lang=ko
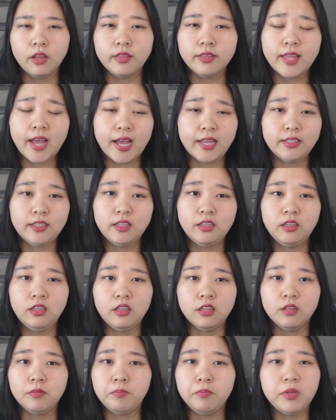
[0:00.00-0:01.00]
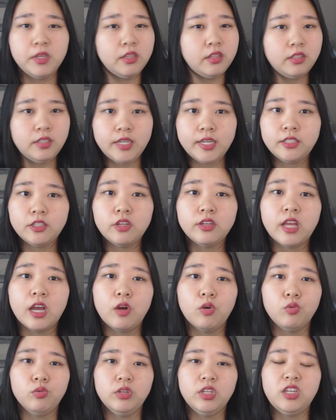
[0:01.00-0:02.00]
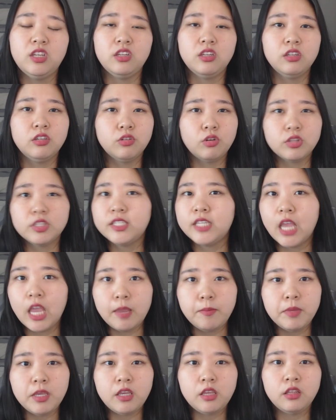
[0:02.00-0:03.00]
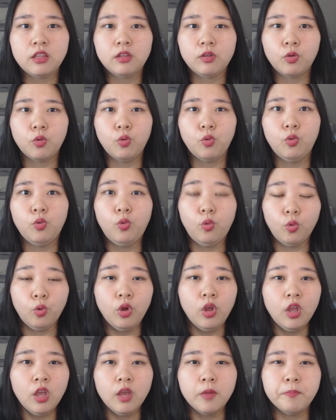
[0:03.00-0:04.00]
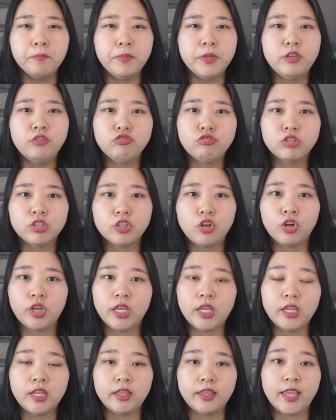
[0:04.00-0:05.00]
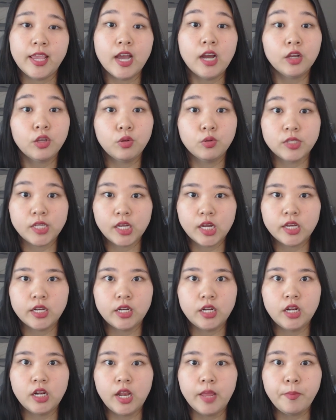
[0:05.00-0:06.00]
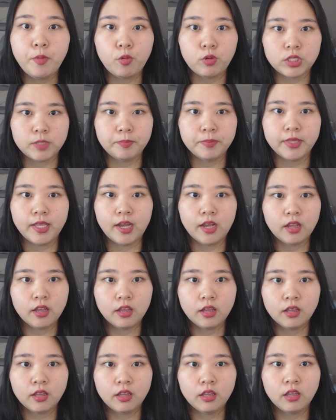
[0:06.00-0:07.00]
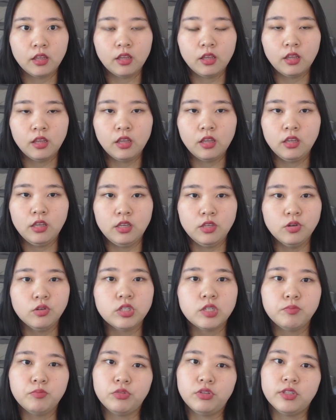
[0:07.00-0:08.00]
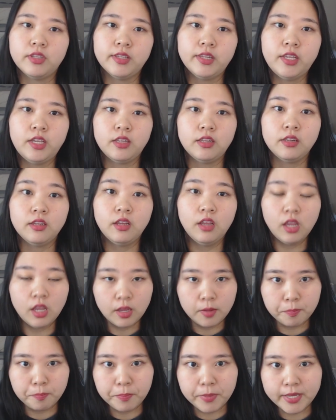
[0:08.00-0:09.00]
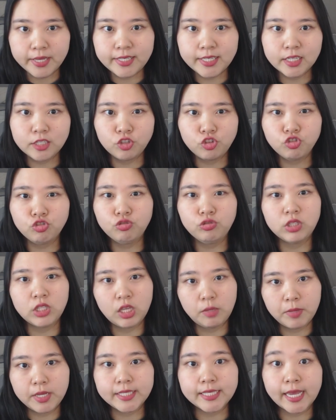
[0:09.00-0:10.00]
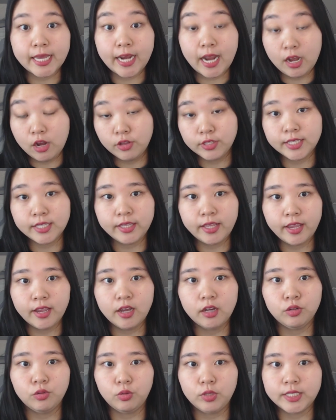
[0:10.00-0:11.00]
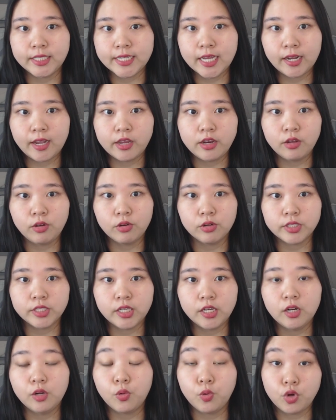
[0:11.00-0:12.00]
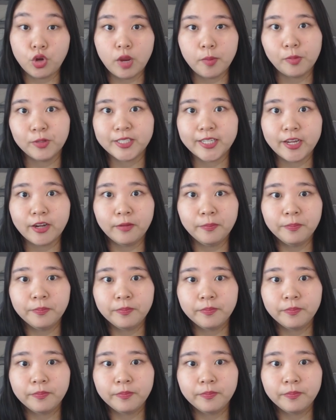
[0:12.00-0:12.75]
나는 미드에서 나오는 그런 재미있고 미국적인 대학교 생활을 해보고 싶다. 이러신 분들은 미식 축구팀이 잘 알려진 대학으로 진학하는 것을 고려해 보세요.